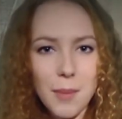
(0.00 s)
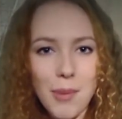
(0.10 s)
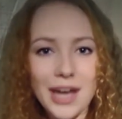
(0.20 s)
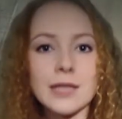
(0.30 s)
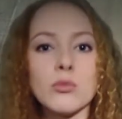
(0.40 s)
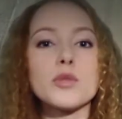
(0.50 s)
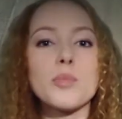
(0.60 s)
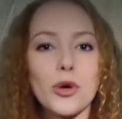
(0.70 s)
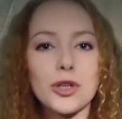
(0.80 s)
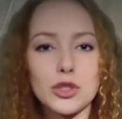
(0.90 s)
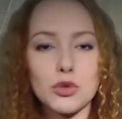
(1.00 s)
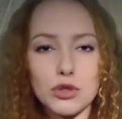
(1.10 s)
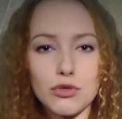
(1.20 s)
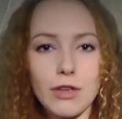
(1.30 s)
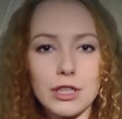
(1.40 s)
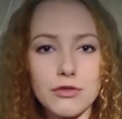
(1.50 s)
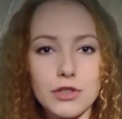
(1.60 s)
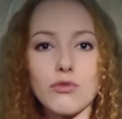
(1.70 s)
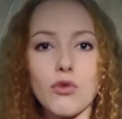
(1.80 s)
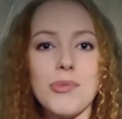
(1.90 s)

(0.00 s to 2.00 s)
поэтому споры искусствоведов всего